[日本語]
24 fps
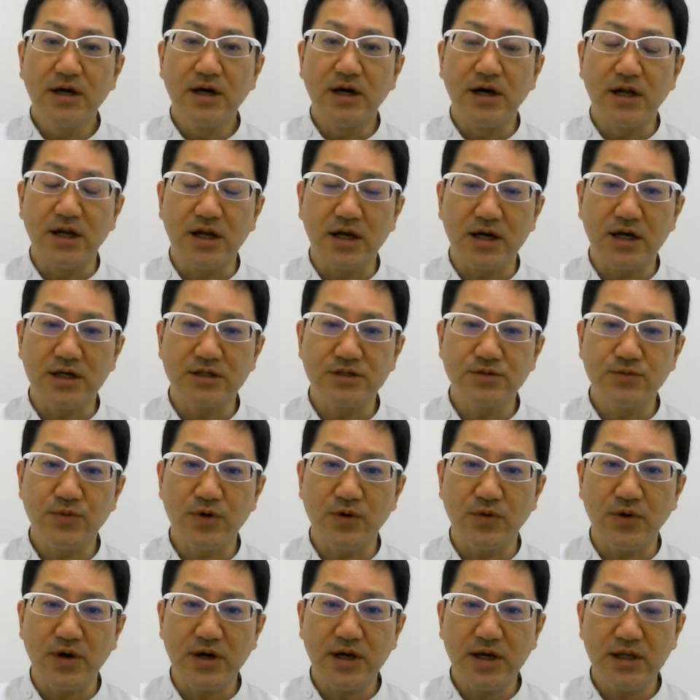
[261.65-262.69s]
あらかじめ
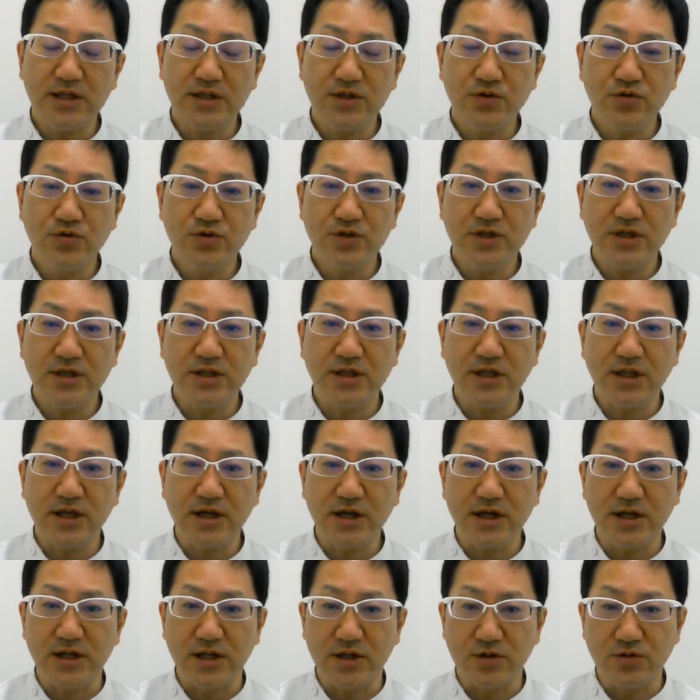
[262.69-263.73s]
分かっておいていただ
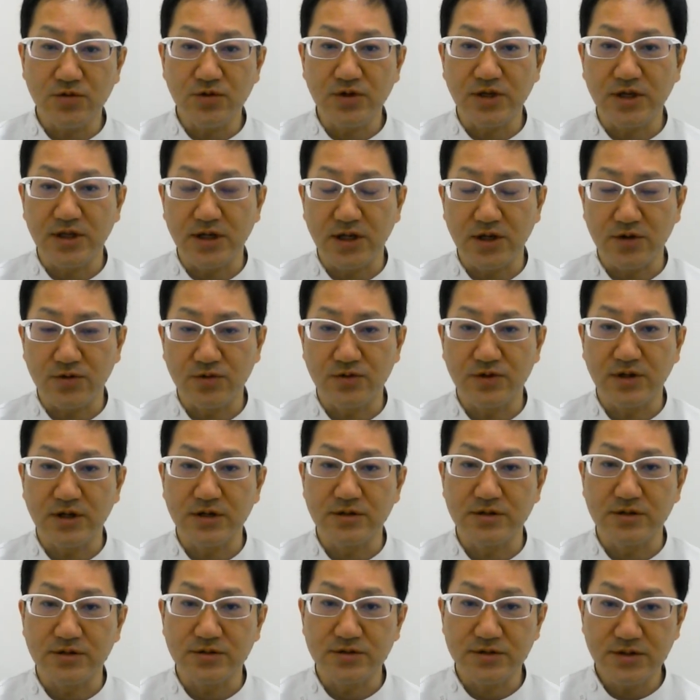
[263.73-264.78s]
かないといけないことなん
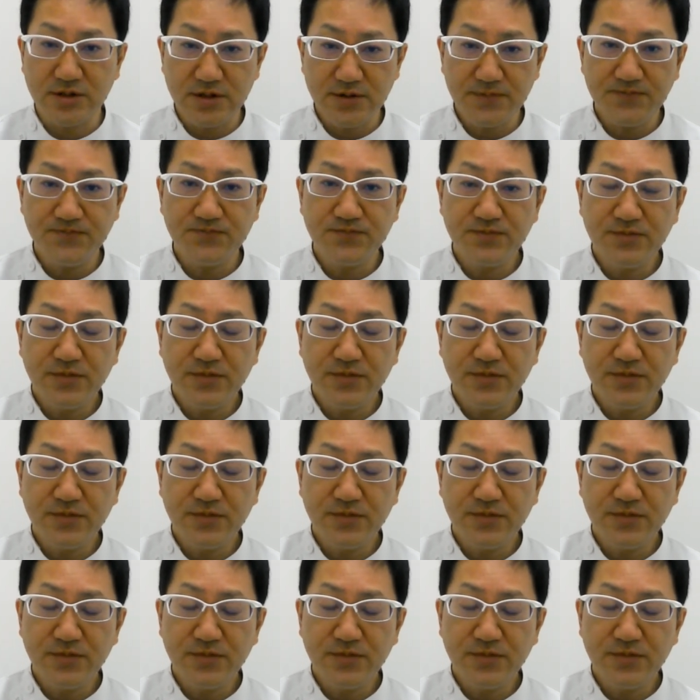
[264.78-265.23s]
ですね。